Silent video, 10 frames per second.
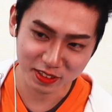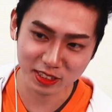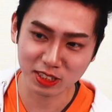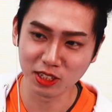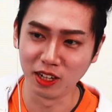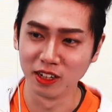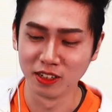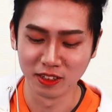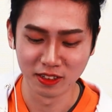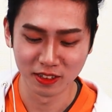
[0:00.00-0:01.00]
くそ
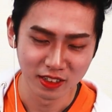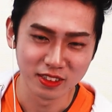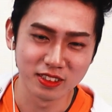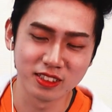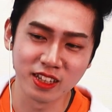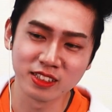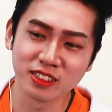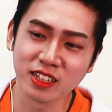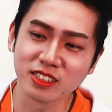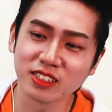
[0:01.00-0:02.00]
全
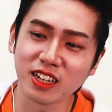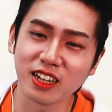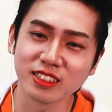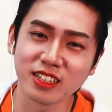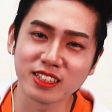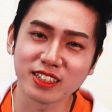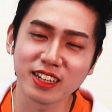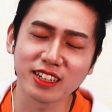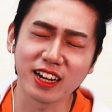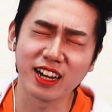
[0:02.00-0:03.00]
然繋がんねえじゃ
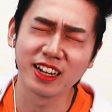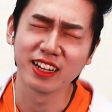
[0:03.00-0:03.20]
ねえか